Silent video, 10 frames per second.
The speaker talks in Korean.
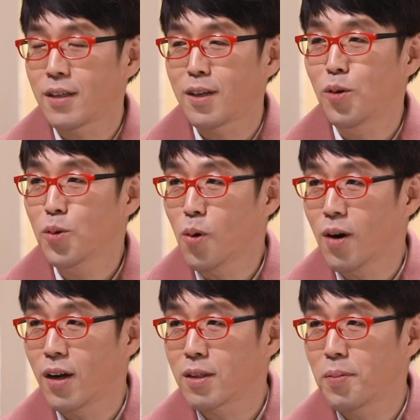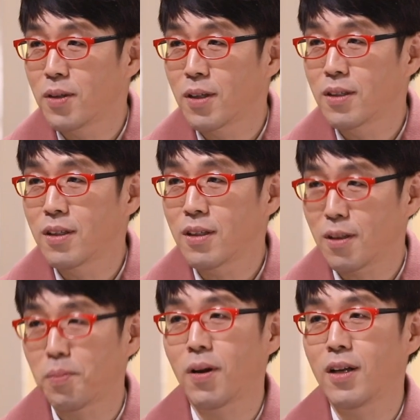자, 새로운 공간에서 펼쳐지는
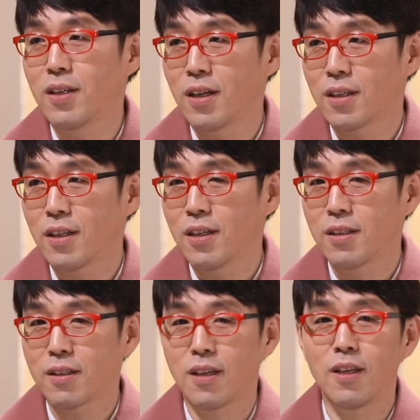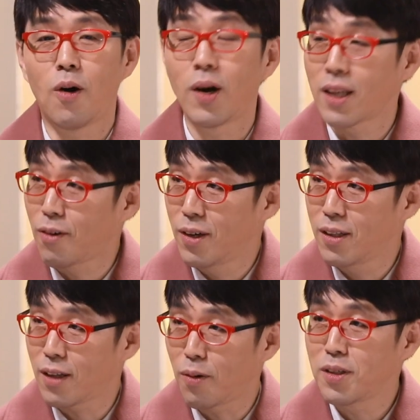특별한 이야기, 특히
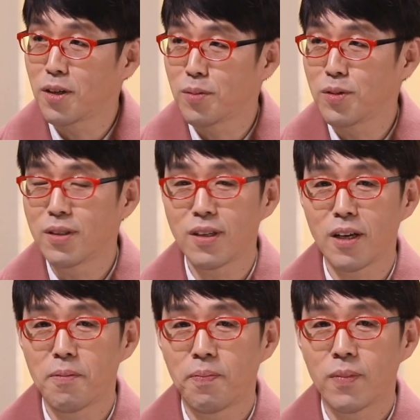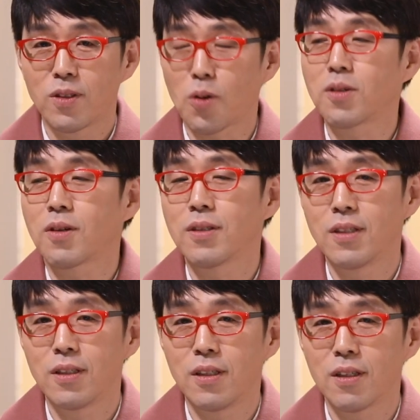영화당원 여러분들의 적극적인
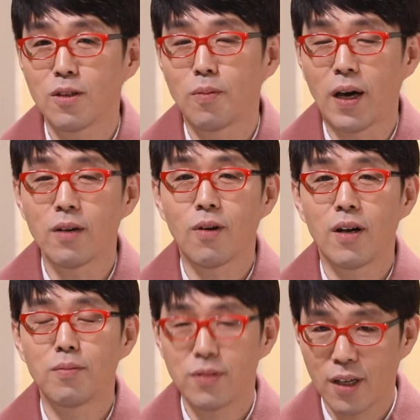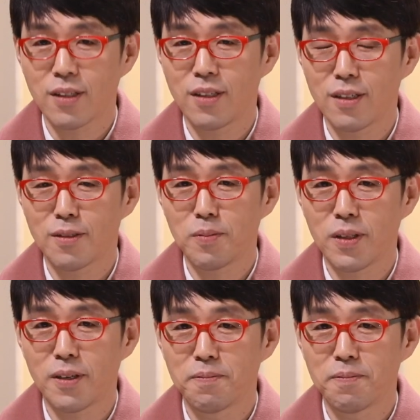지지 그리고 많은 관람 부탁드리겠습니다.